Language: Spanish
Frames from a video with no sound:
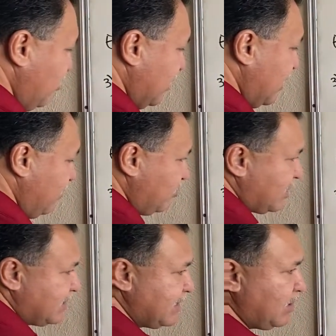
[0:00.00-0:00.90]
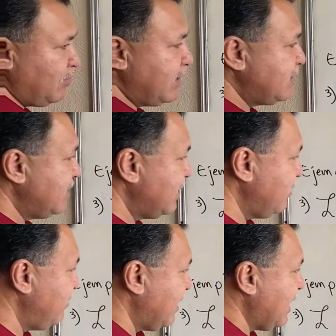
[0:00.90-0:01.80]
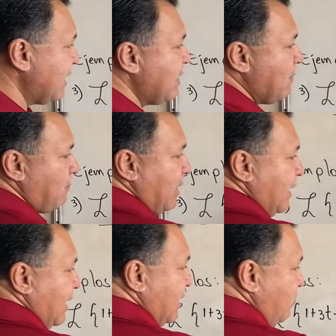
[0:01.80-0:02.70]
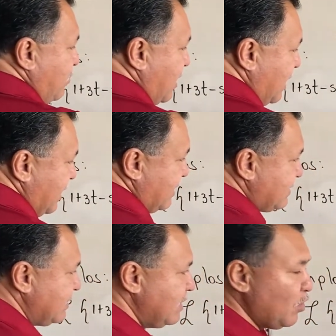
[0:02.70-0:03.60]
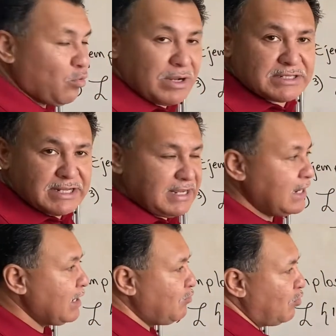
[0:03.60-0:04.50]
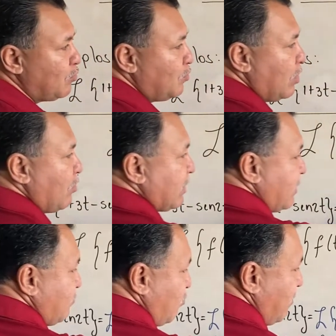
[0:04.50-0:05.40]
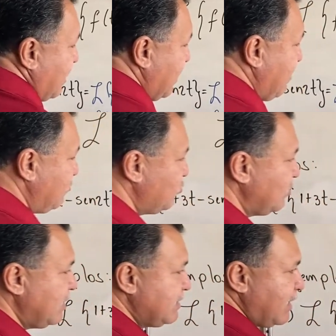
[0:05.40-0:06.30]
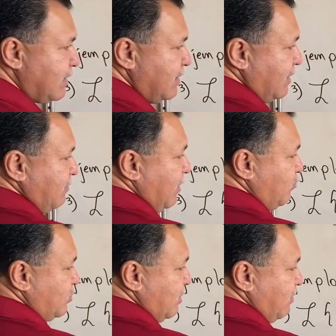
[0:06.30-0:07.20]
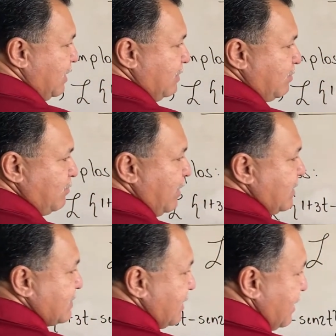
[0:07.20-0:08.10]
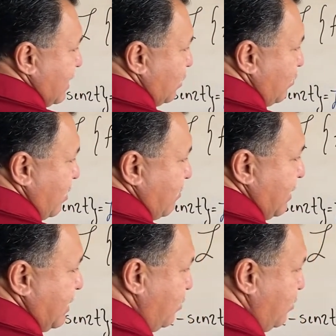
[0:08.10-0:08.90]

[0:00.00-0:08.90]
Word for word: que tenemos que hacer ahora es identificar para cada una de ellas cuál sería la fórmula o la transformada que vamos a utilizar. Vemos que para la primera sería nuevamente